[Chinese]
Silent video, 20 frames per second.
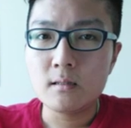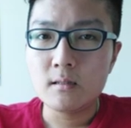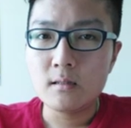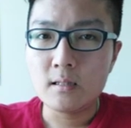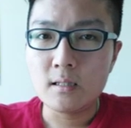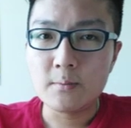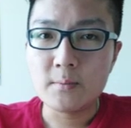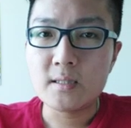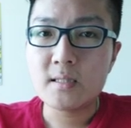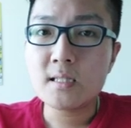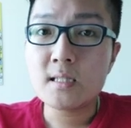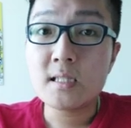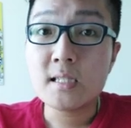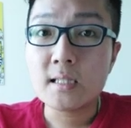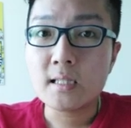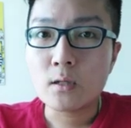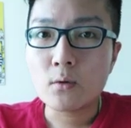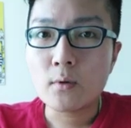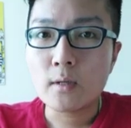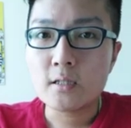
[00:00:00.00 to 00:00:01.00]
你们之
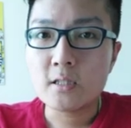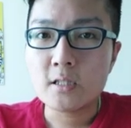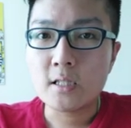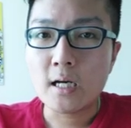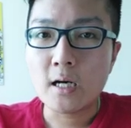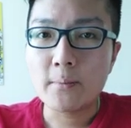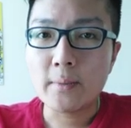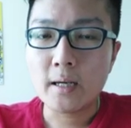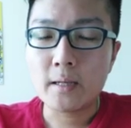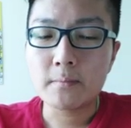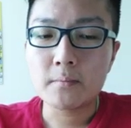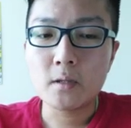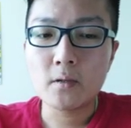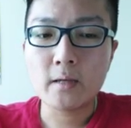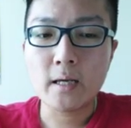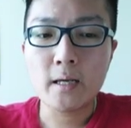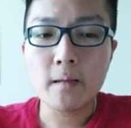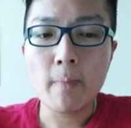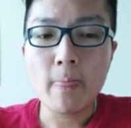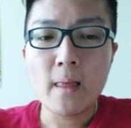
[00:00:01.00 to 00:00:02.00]
间的关系，好
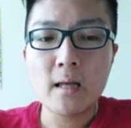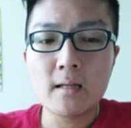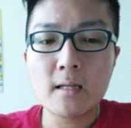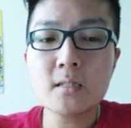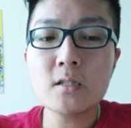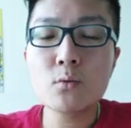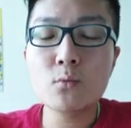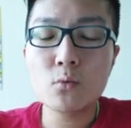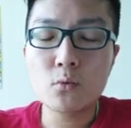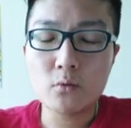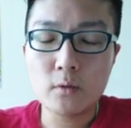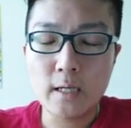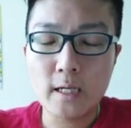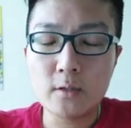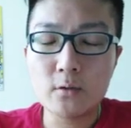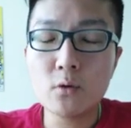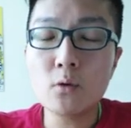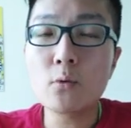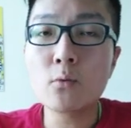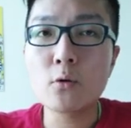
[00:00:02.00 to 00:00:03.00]
吧？OK。但是呃，
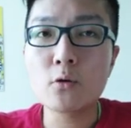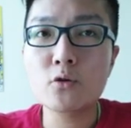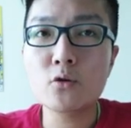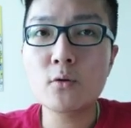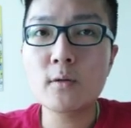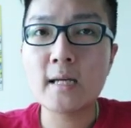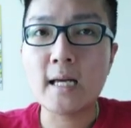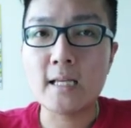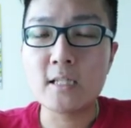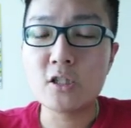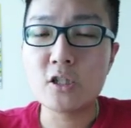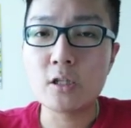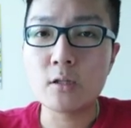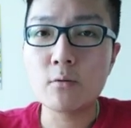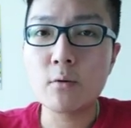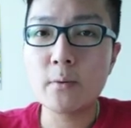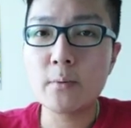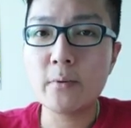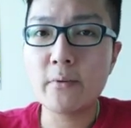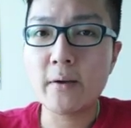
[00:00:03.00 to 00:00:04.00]
如果我说感情
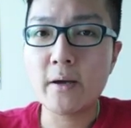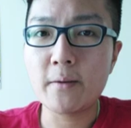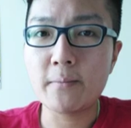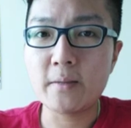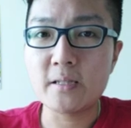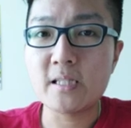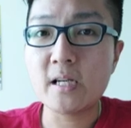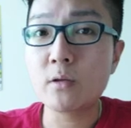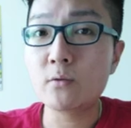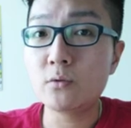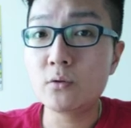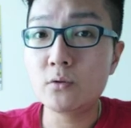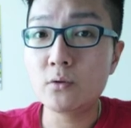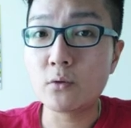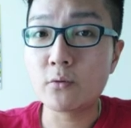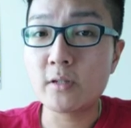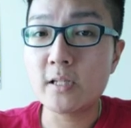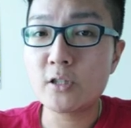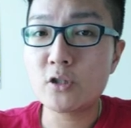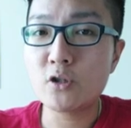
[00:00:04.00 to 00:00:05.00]
会不会比较
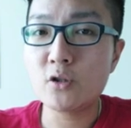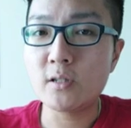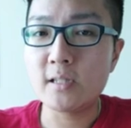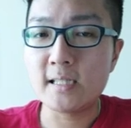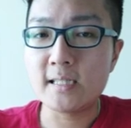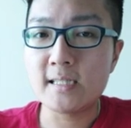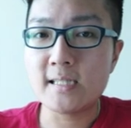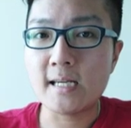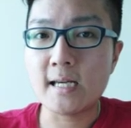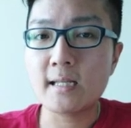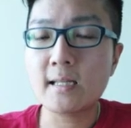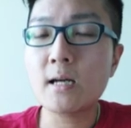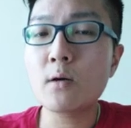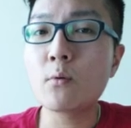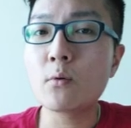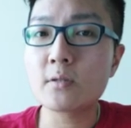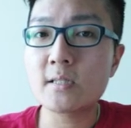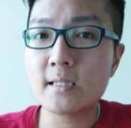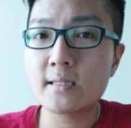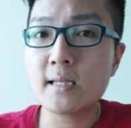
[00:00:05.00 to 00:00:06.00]
容易去理解？那
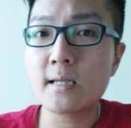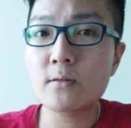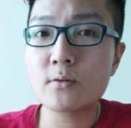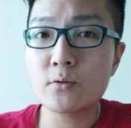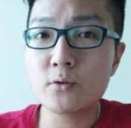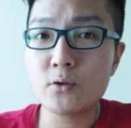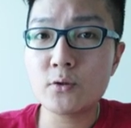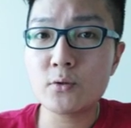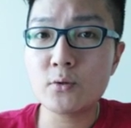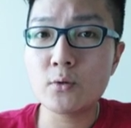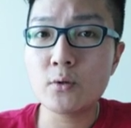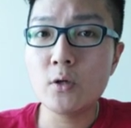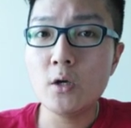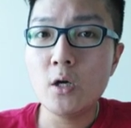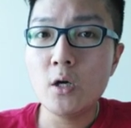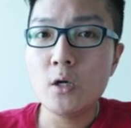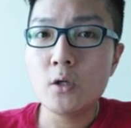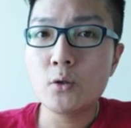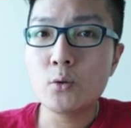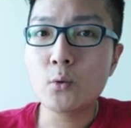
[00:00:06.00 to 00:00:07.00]
我现在就去
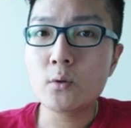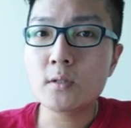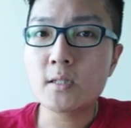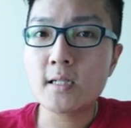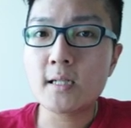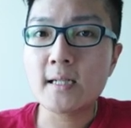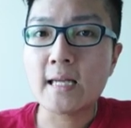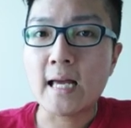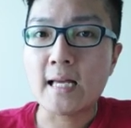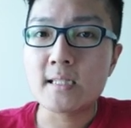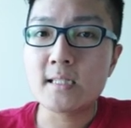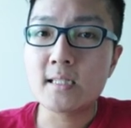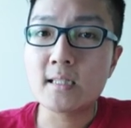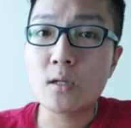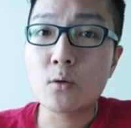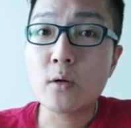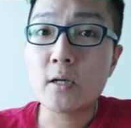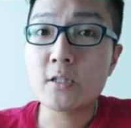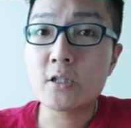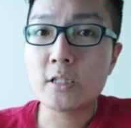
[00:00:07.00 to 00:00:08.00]
用这个感情的
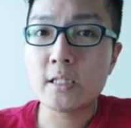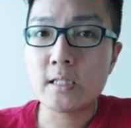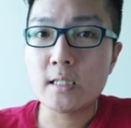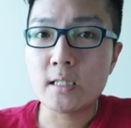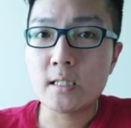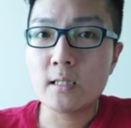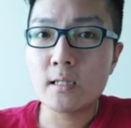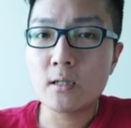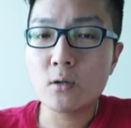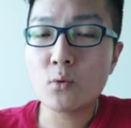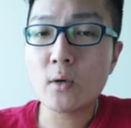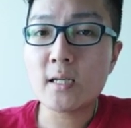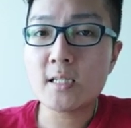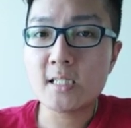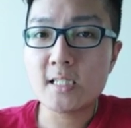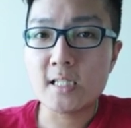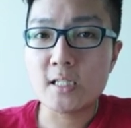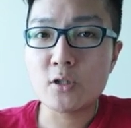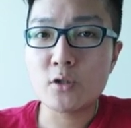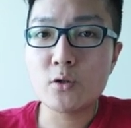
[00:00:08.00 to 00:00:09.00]
关系关
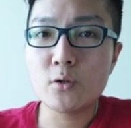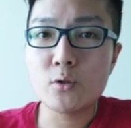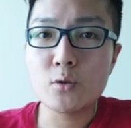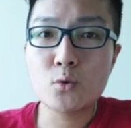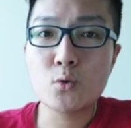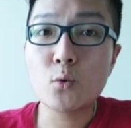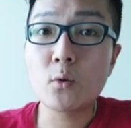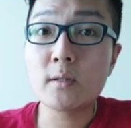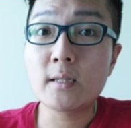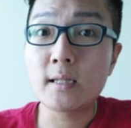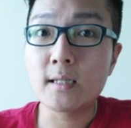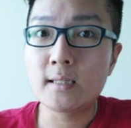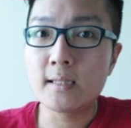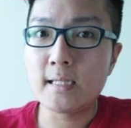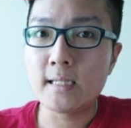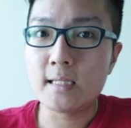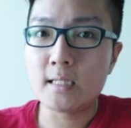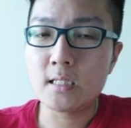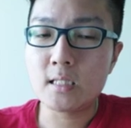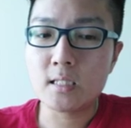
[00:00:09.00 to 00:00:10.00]
系去做那个
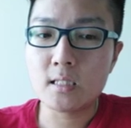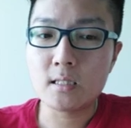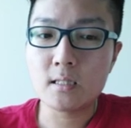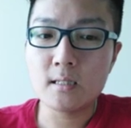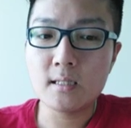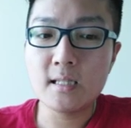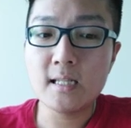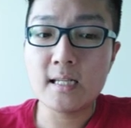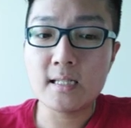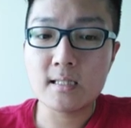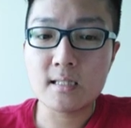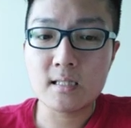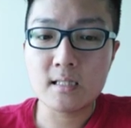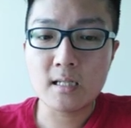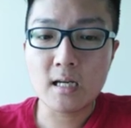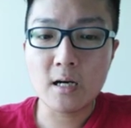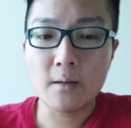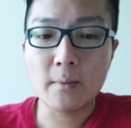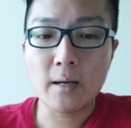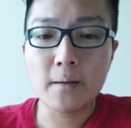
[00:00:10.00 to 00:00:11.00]
例子例子，
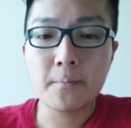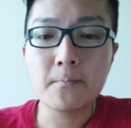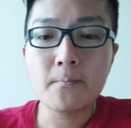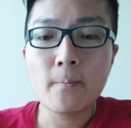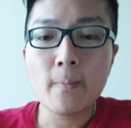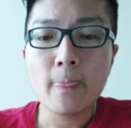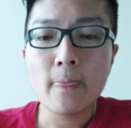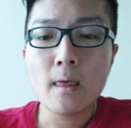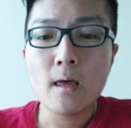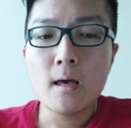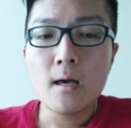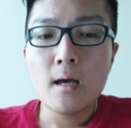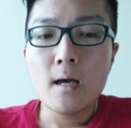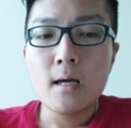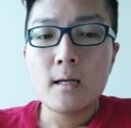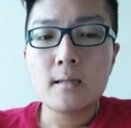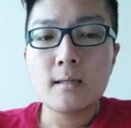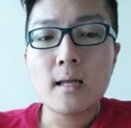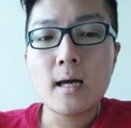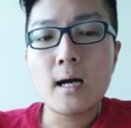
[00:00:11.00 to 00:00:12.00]
好吗？
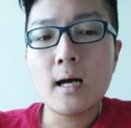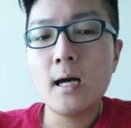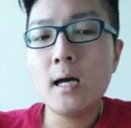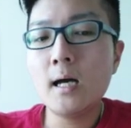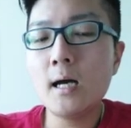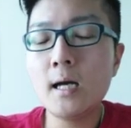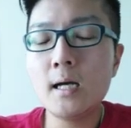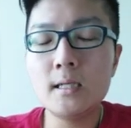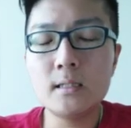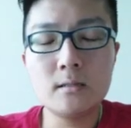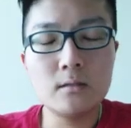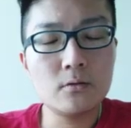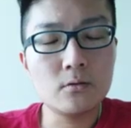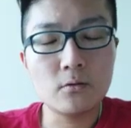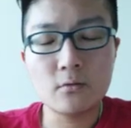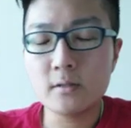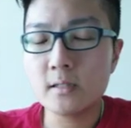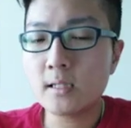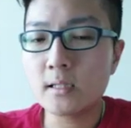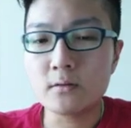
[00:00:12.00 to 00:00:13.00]
那很
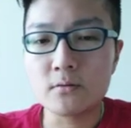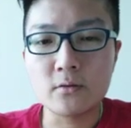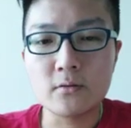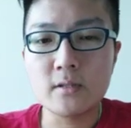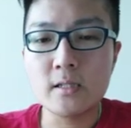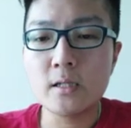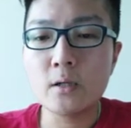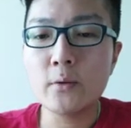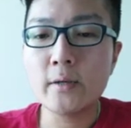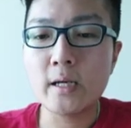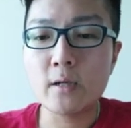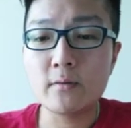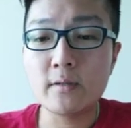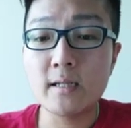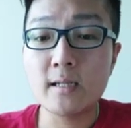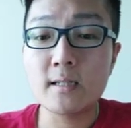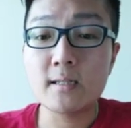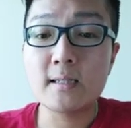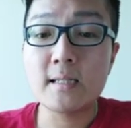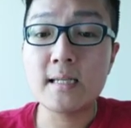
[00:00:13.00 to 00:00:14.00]
容易，很容易会有那
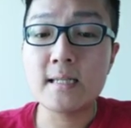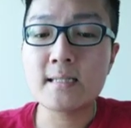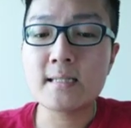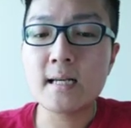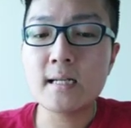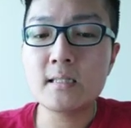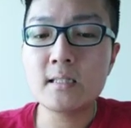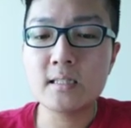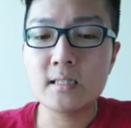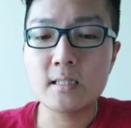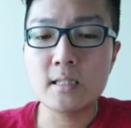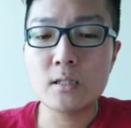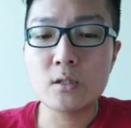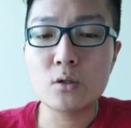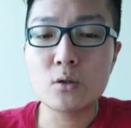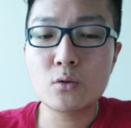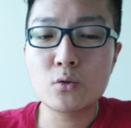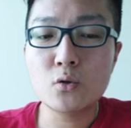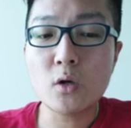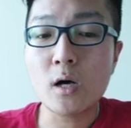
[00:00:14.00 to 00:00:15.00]
个第三者的
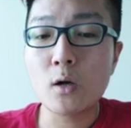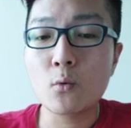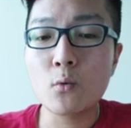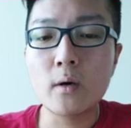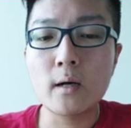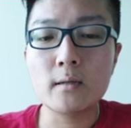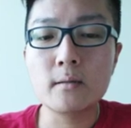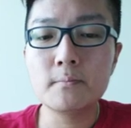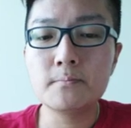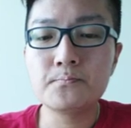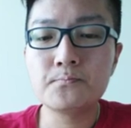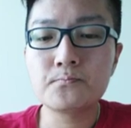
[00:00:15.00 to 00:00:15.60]
状况。